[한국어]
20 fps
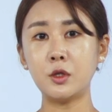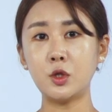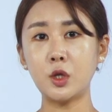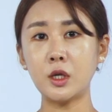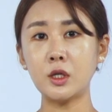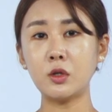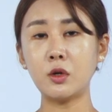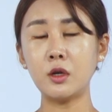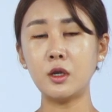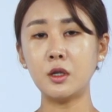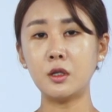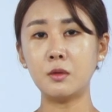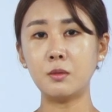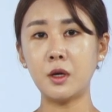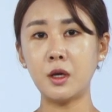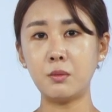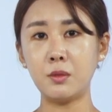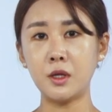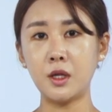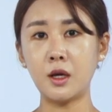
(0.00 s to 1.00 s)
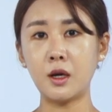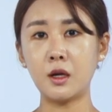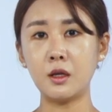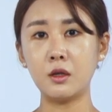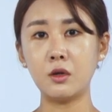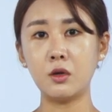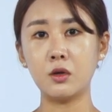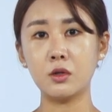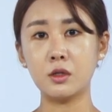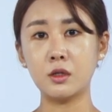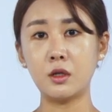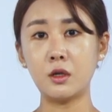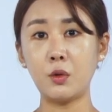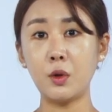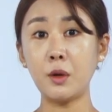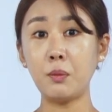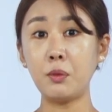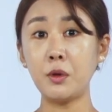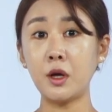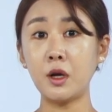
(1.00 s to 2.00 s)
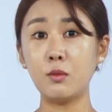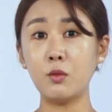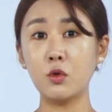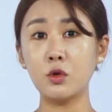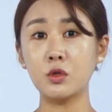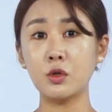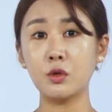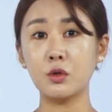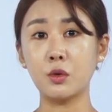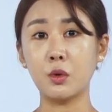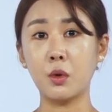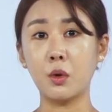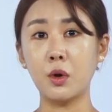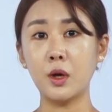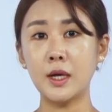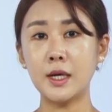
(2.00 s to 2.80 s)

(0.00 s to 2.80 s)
최저임금에 미달하는 것을 회피할 목적으로